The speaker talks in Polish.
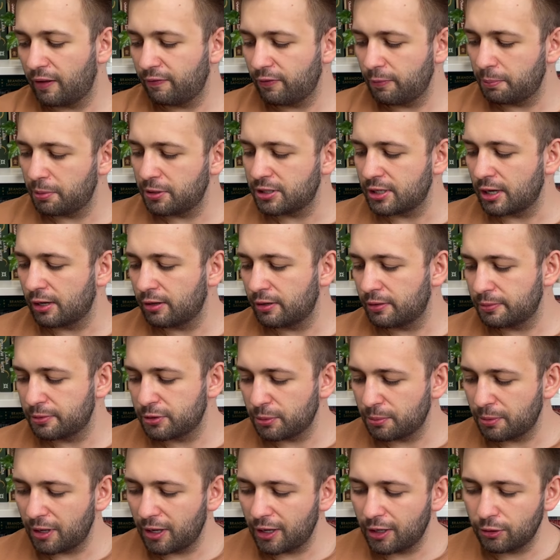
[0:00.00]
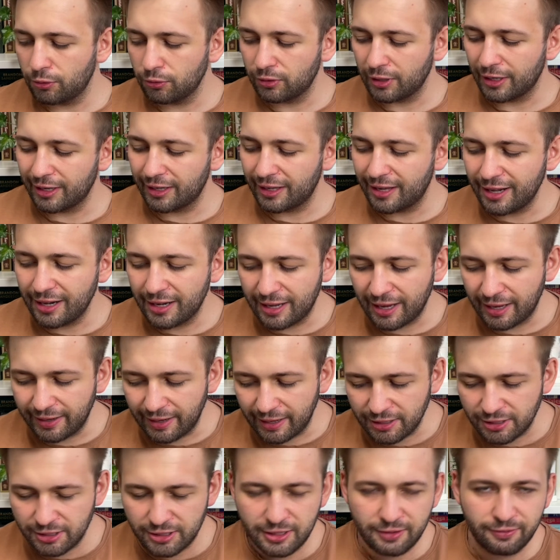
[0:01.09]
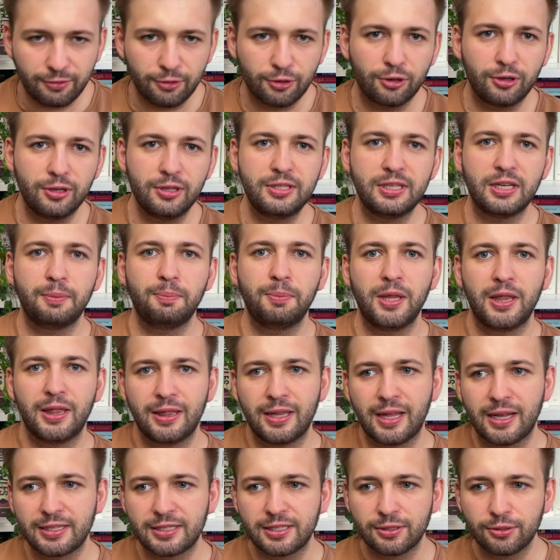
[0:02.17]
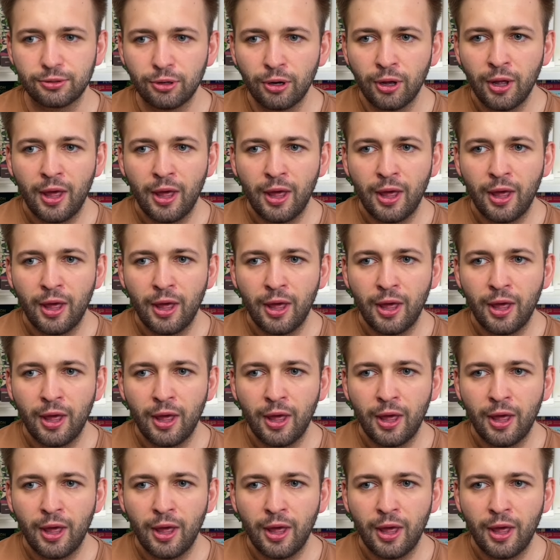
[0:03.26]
Wypisałem sobie ich tutaj kilkanaście, w okolicach 15.